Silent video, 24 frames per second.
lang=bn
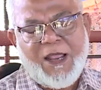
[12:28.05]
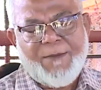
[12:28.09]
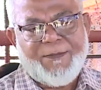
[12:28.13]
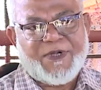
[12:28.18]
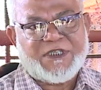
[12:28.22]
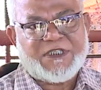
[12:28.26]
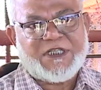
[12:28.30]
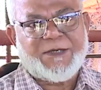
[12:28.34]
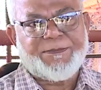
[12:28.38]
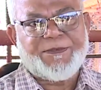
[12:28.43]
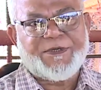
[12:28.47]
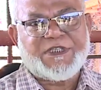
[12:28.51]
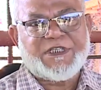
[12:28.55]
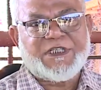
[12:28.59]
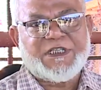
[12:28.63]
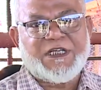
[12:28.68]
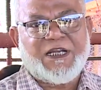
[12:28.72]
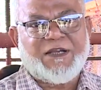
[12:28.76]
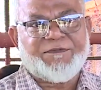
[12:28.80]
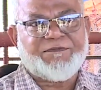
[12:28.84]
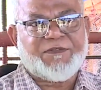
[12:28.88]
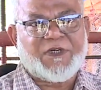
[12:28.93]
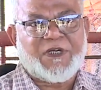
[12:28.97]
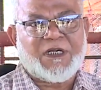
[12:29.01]
পাশাপাশি
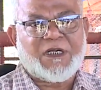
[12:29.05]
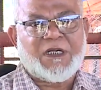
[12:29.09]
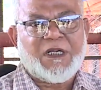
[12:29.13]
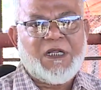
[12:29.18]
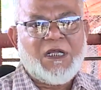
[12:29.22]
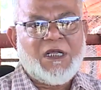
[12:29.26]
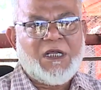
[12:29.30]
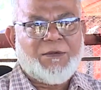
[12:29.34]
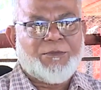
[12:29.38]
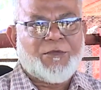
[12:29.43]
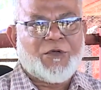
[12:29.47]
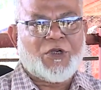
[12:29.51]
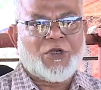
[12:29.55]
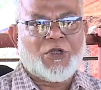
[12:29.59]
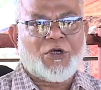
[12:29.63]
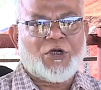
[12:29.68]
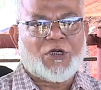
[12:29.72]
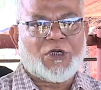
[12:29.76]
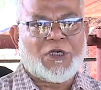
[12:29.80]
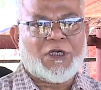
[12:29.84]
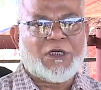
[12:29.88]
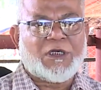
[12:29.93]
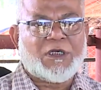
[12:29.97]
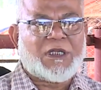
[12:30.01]
আপনার মনে
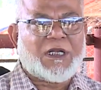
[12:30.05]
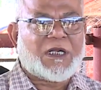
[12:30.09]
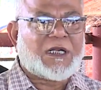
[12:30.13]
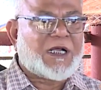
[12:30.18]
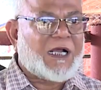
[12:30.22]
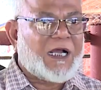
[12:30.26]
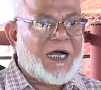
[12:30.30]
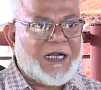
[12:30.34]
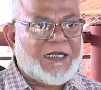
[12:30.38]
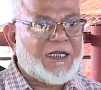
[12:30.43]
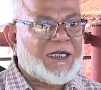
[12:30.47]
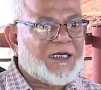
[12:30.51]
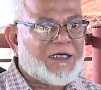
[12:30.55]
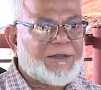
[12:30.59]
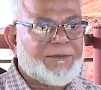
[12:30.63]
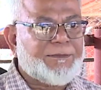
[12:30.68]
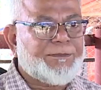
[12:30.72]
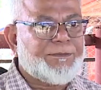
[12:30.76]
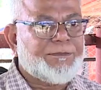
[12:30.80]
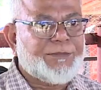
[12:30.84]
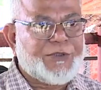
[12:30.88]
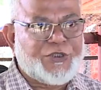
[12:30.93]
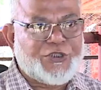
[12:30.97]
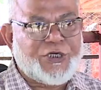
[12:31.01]
করেন তার কালার
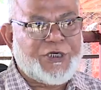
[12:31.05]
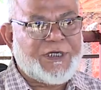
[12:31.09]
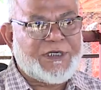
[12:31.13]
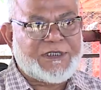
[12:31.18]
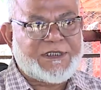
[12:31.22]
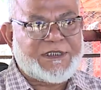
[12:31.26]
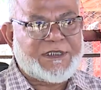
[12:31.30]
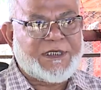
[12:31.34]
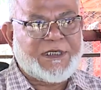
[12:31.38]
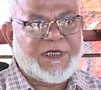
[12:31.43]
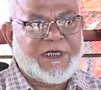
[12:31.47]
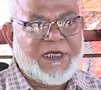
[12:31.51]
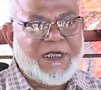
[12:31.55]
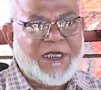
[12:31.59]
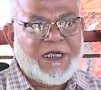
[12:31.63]
বিষয় আছে